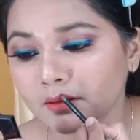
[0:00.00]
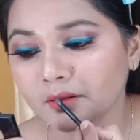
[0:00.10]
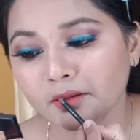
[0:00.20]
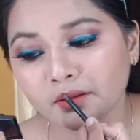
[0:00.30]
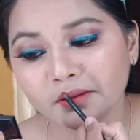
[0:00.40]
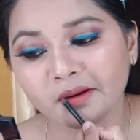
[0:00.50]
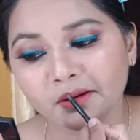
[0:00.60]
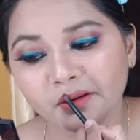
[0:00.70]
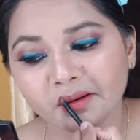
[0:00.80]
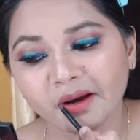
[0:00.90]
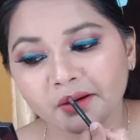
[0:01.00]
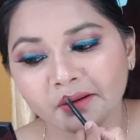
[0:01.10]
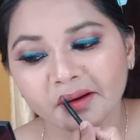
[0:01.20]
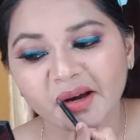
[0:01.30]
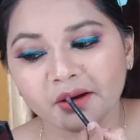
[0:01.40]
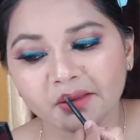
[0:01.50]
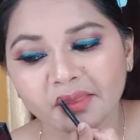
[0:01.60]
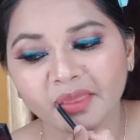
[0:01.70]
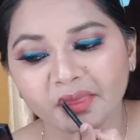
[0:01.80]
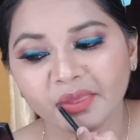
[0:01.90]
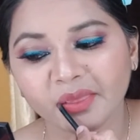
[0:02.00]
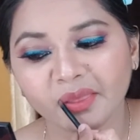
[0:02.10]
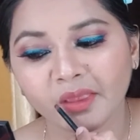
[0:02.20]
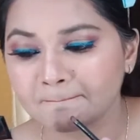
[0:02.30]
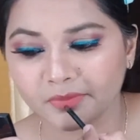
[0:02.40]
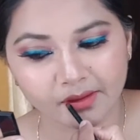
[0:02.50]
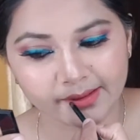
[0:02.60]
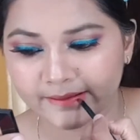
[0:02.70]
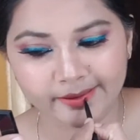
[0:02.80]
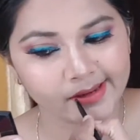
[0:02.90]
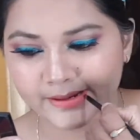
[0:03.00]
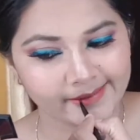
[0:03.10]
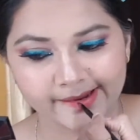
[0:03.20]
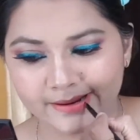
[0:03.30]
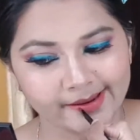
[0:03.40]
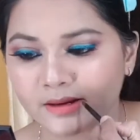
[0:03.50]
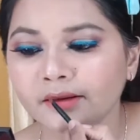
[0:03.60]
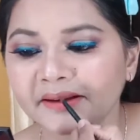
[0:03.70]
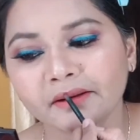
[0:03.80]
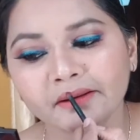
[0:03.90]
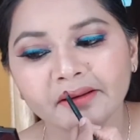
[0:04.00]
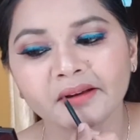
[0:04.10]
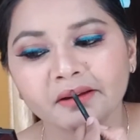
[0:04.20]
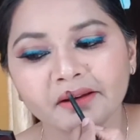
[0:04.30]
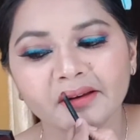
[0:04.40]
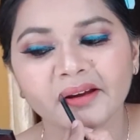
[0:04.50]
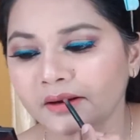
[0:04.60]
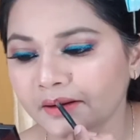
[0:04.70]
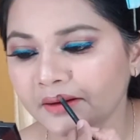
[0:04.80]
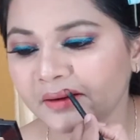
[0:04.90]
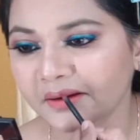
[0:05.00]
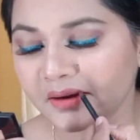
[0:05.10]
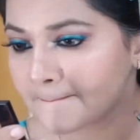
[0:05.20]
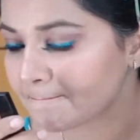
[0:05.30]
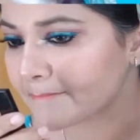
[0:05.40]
लेकिन मैं लाऊंगी जल्द से जल्दी से आपके लिए तो ये बहुत ही अच्छे कलर हैं इतने अच्छे